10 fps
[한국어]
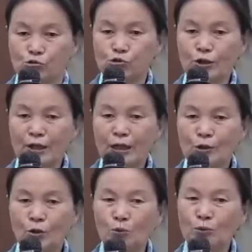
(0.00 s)

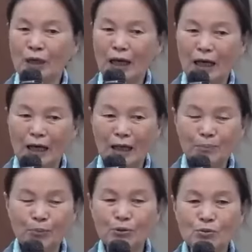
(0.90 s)
누구에게 도움을
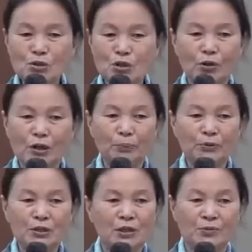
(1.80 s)
한 번도 청해
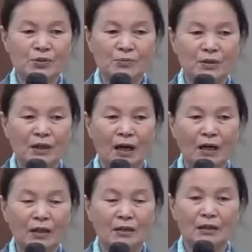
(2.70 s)
본 일이
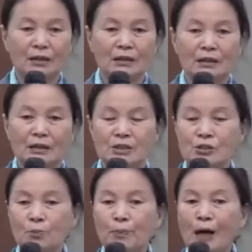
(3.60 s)
없습니다.
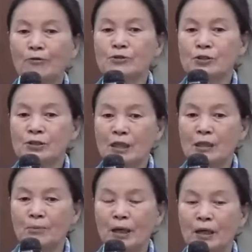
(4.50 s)
그저 바울
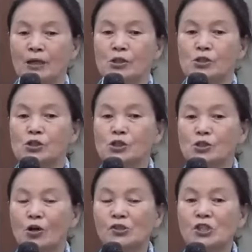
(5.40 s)
선생님의
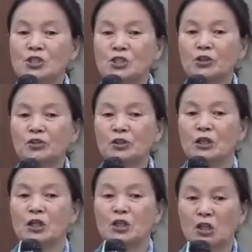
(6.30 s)
서신서를